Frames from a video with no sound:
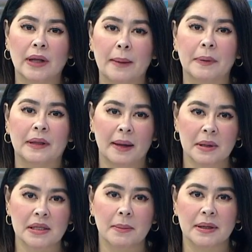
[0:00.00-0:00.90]
na
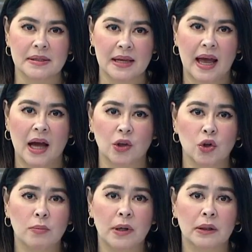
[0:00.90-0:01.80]
epidemic sa bansa ang
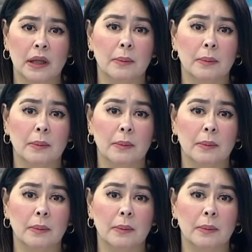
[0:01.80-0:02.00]
human